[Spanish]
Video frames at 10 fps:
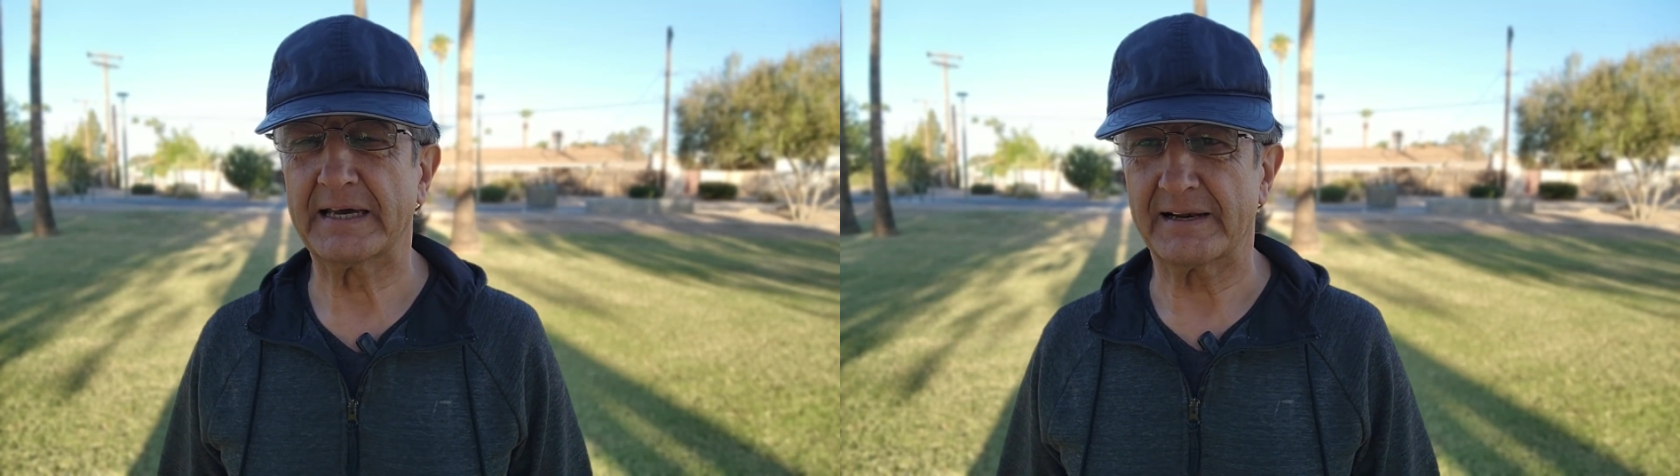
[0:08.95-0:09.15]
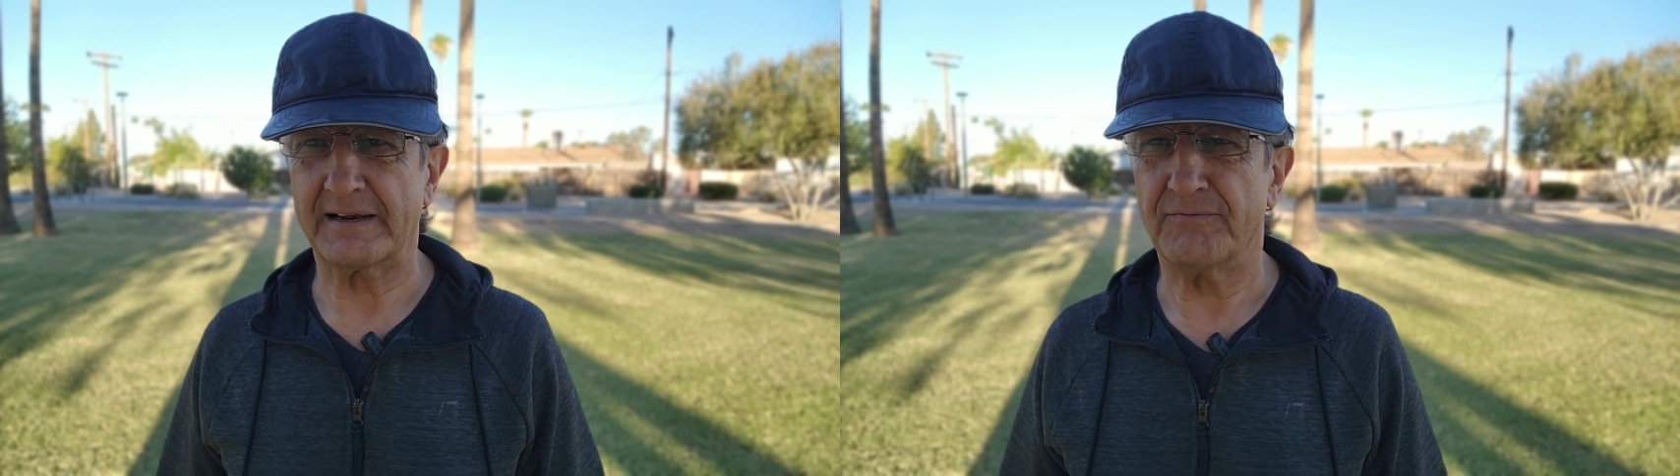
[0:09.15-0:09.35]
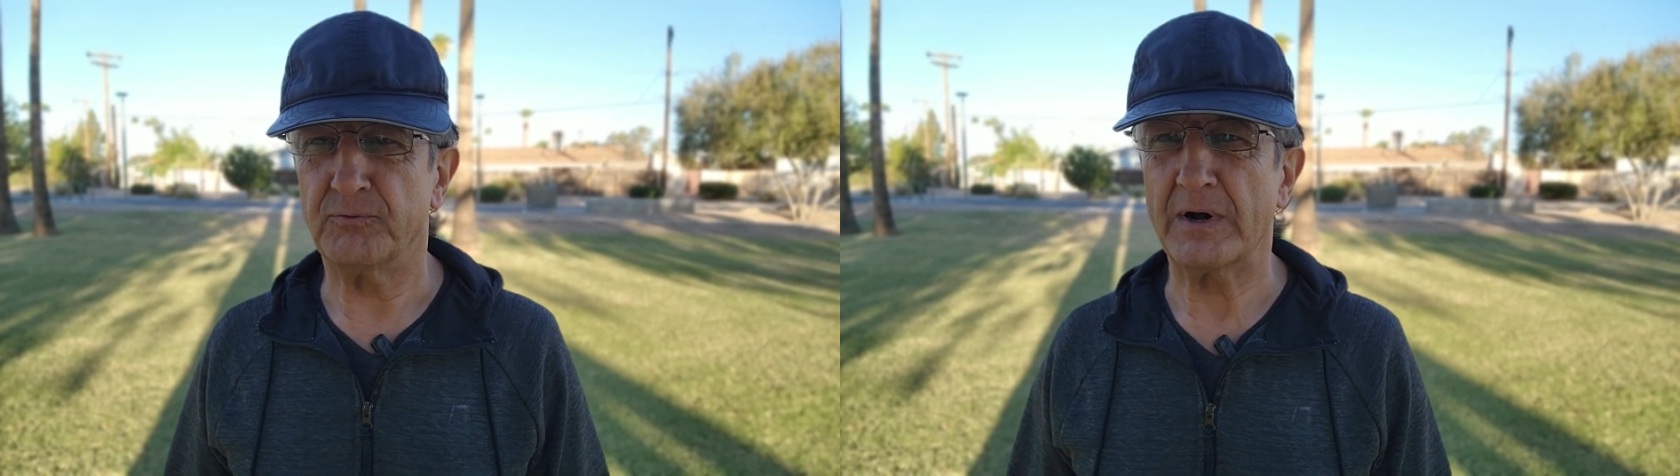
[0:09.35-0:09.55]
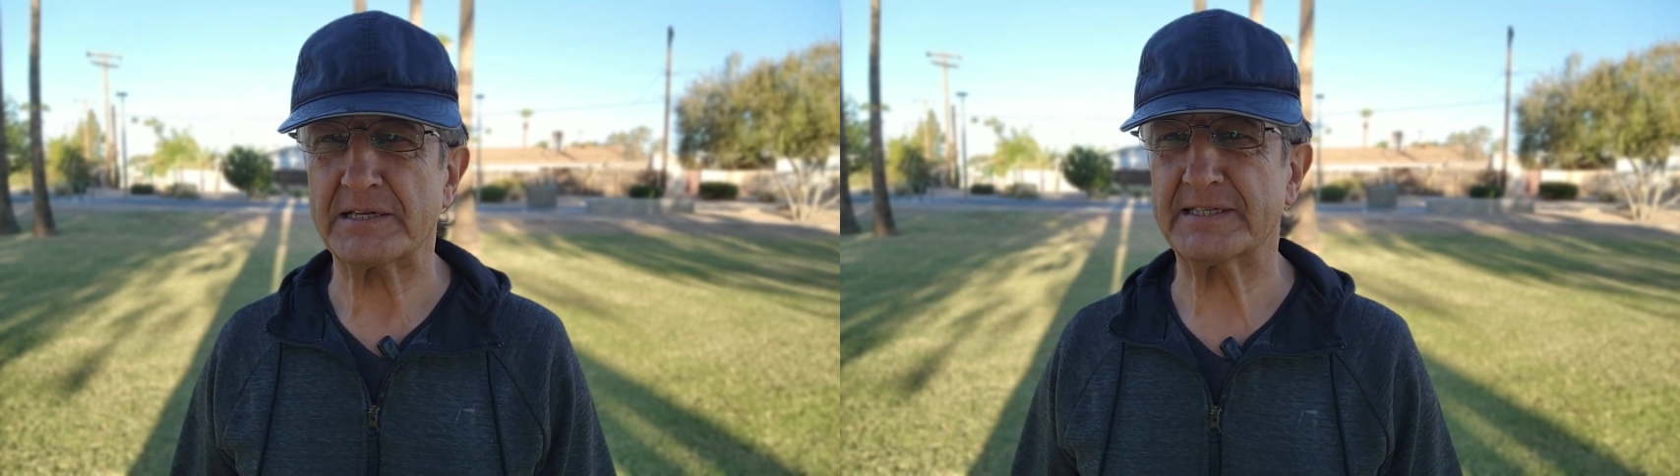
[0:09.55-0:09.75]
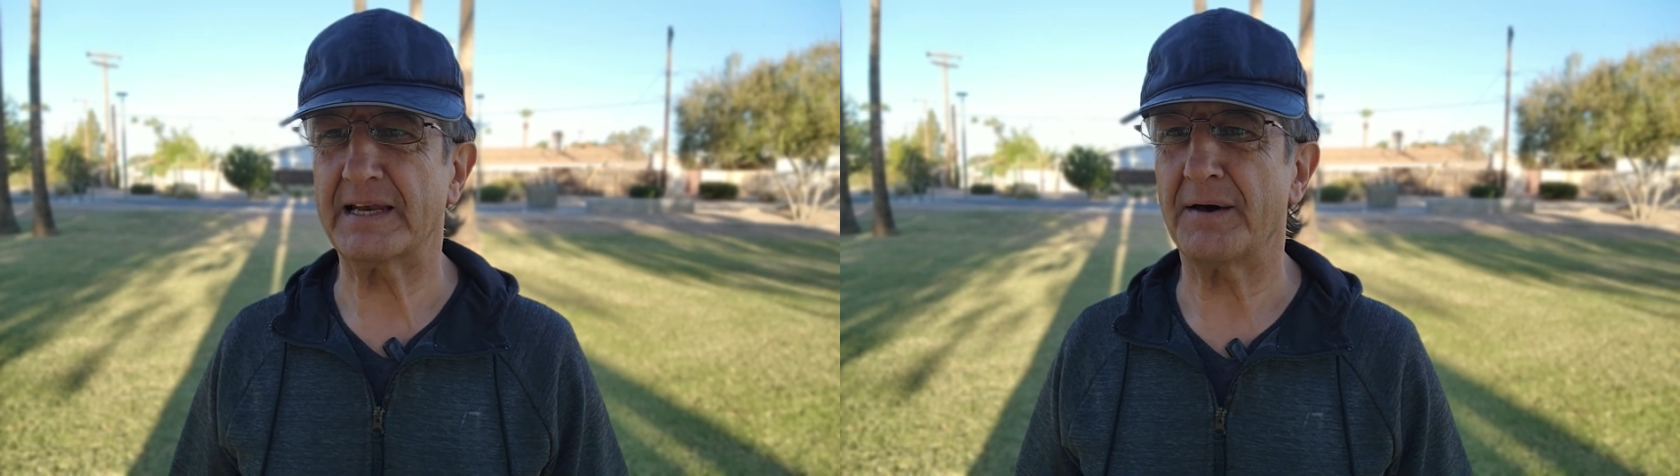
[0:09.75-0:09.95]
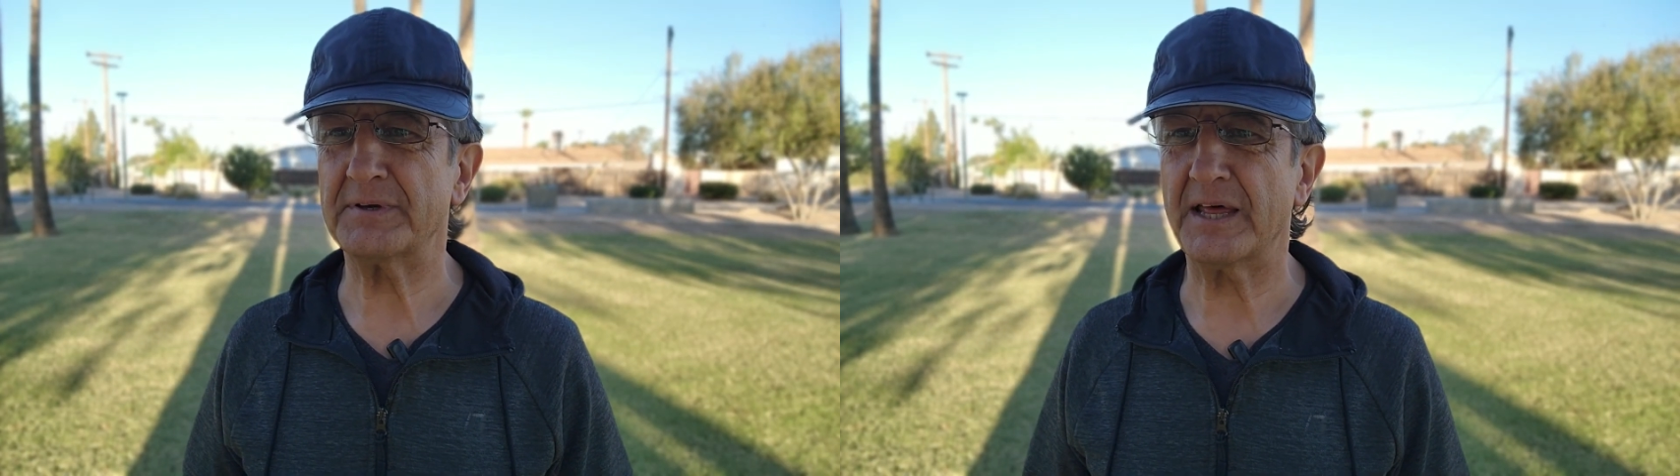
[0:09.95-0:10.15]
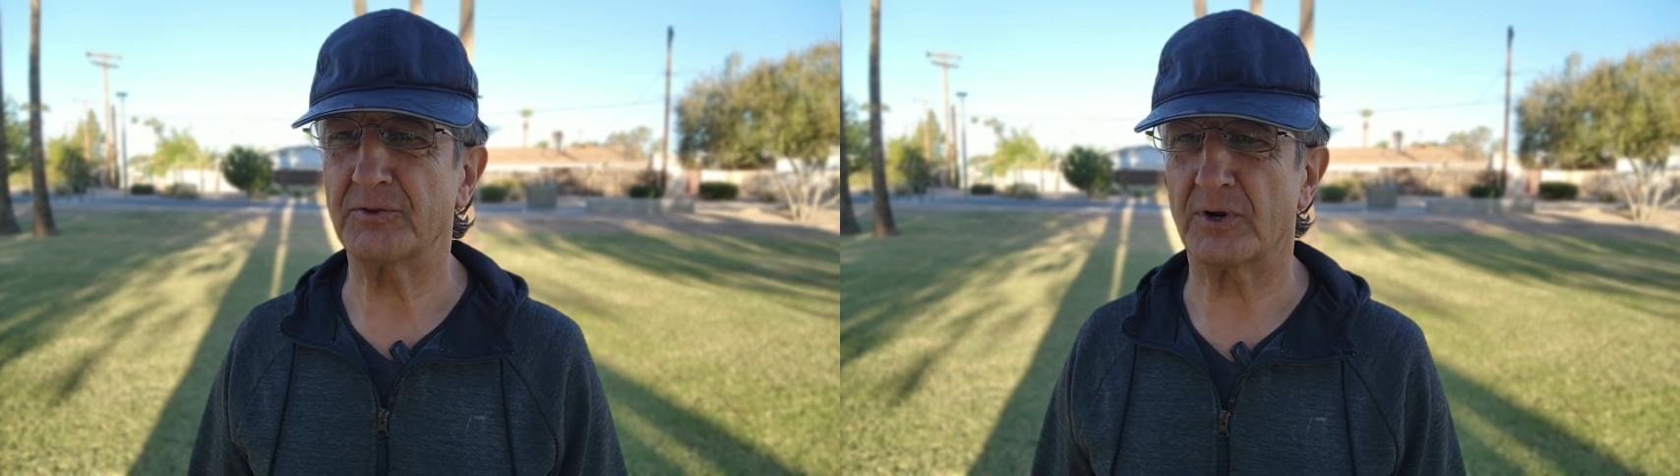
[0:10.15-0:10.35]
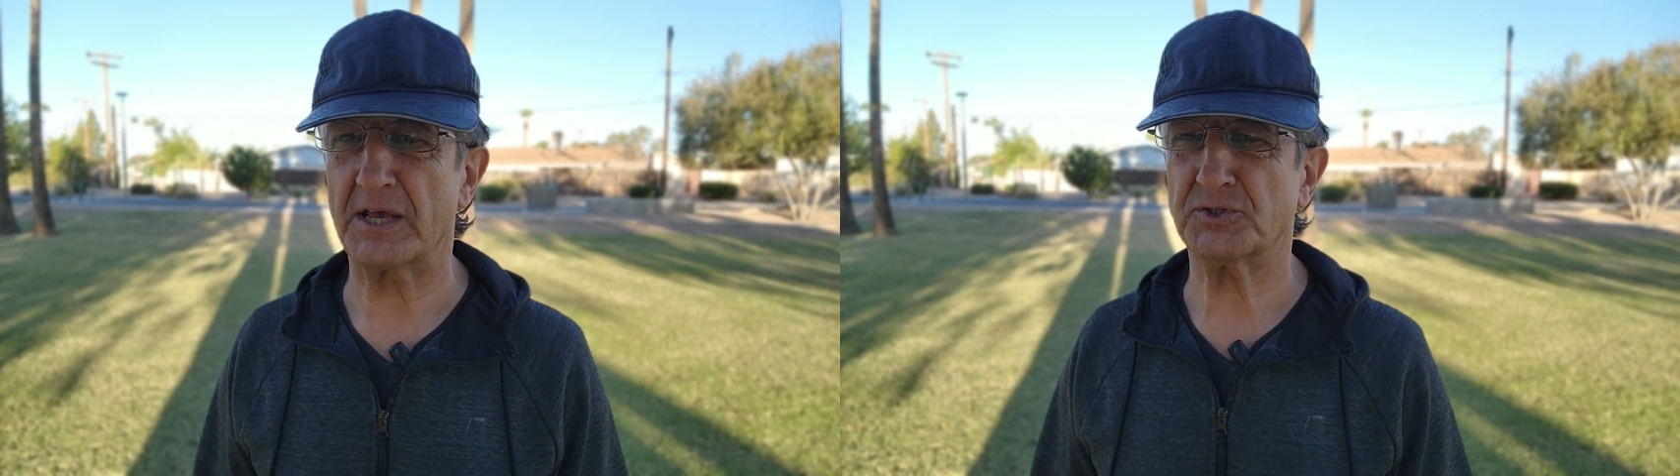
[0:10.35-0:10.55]
que refuerce la
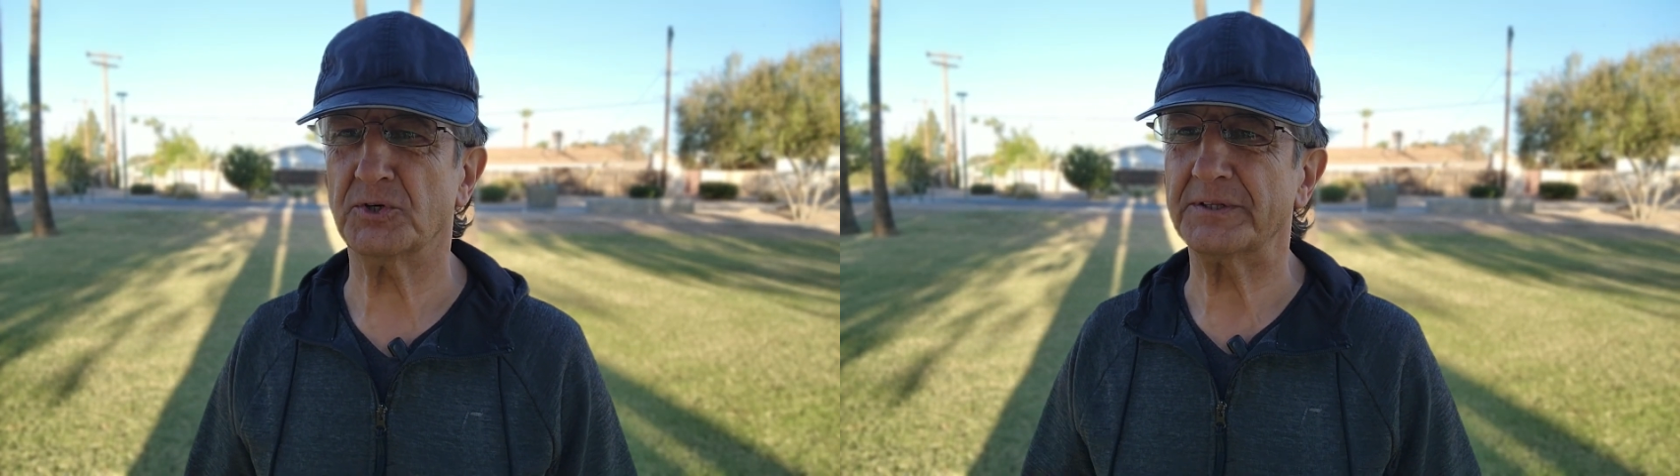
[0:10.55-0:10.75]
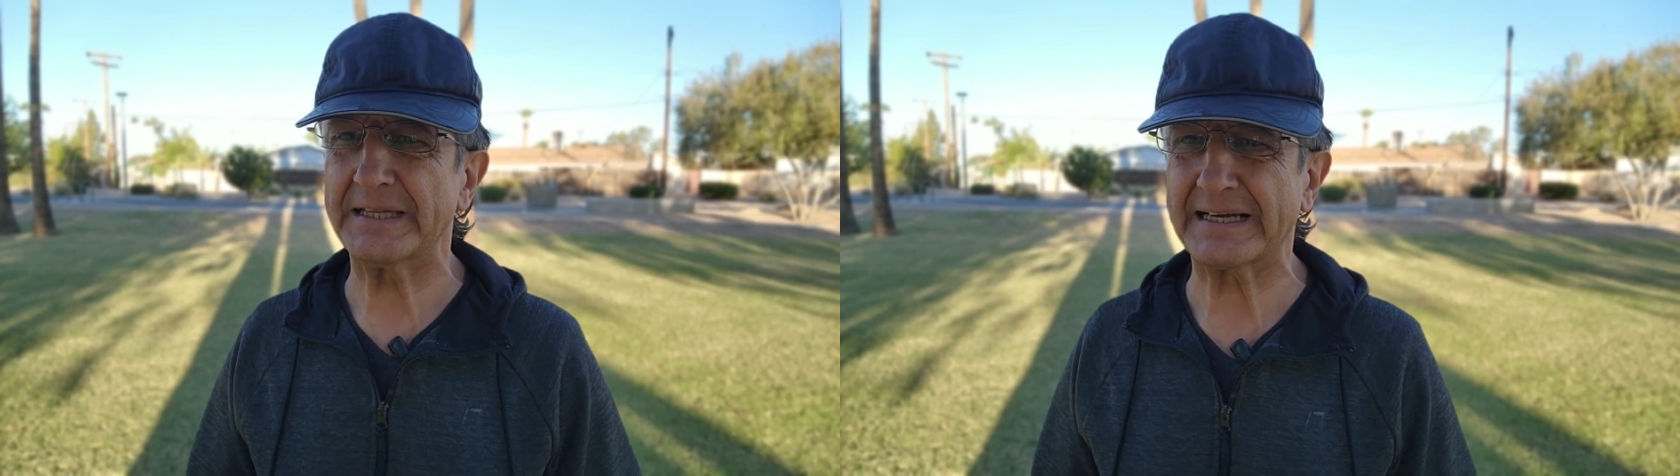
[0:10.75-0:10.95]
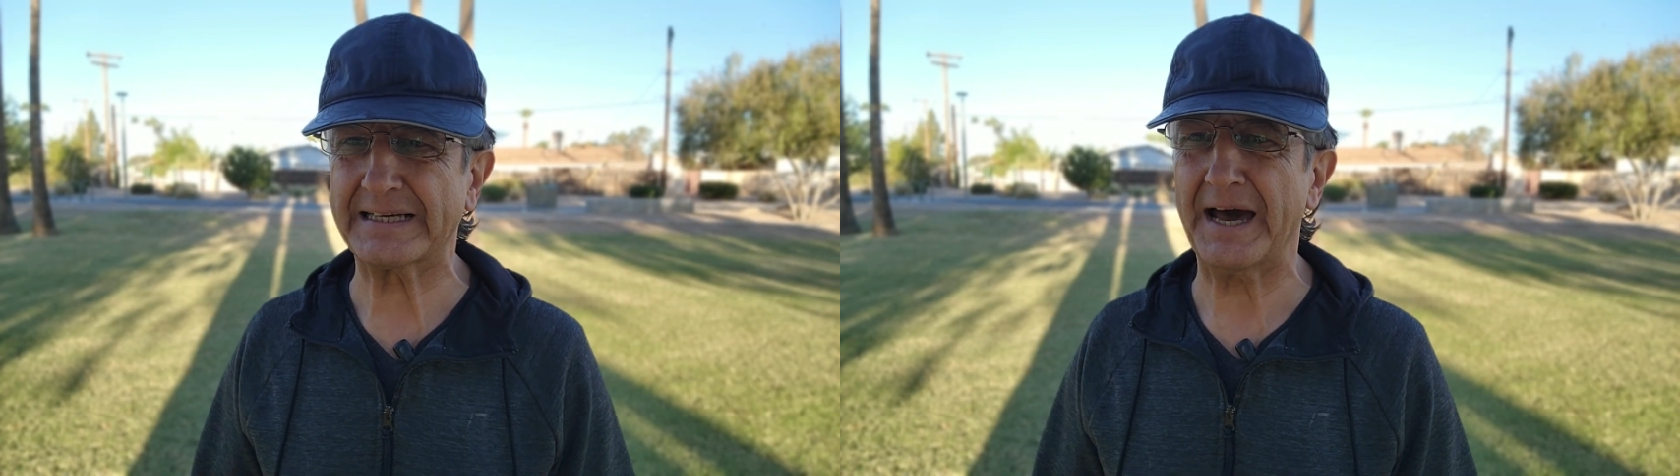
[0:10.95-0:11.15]
vida de oración de